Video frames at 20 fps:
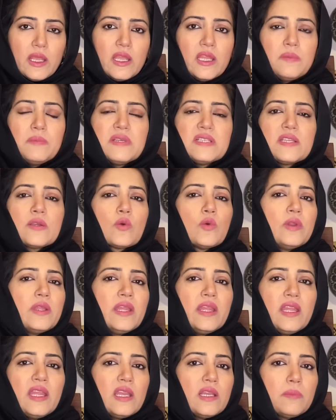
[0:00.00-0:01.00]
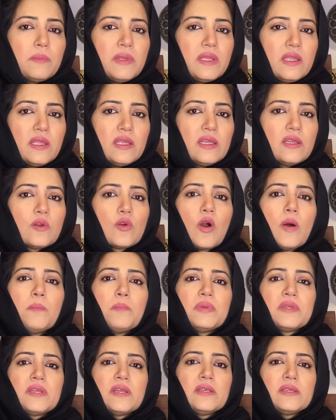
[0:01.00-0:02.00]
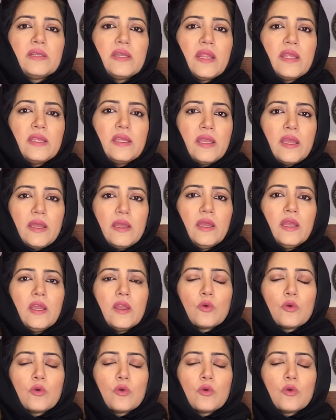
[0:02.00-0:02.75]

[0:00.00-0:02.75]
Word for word: इनमें से कोई एक भी इनकॉम्पिटेंट नहीं है